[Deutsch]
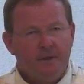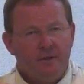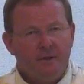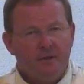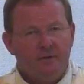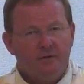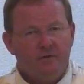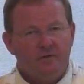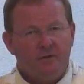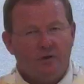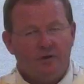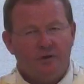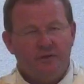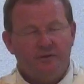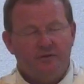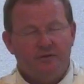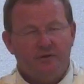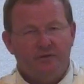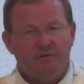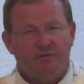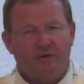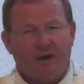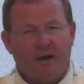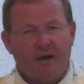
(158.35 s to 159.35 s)
sondern
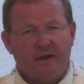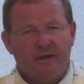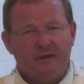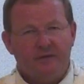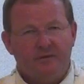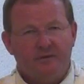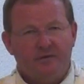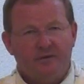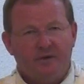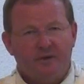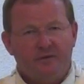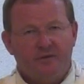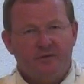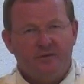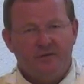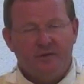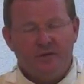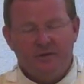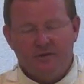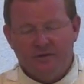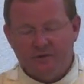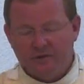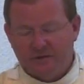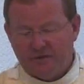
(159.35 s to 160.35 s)
sie weiß, dass
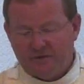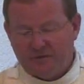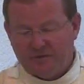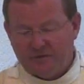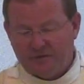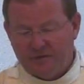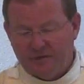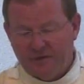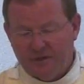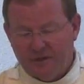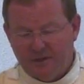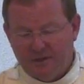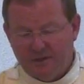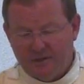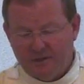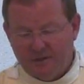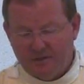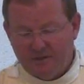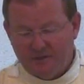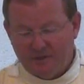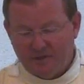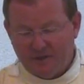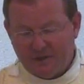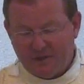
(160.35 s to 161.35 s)
dieses,
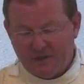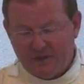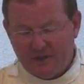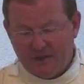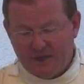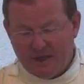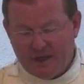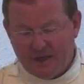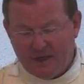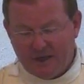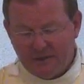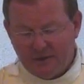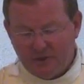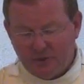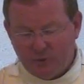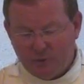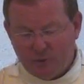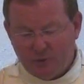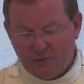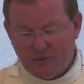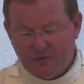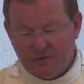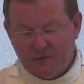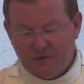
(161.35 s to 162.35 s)
diese Gnade
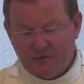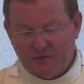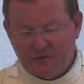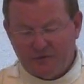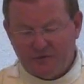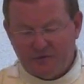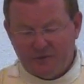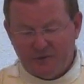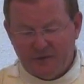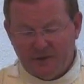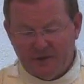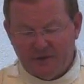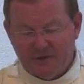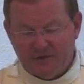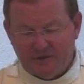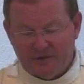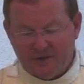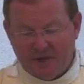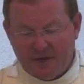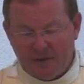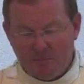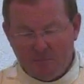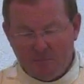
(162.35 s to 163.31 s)
Gottes sein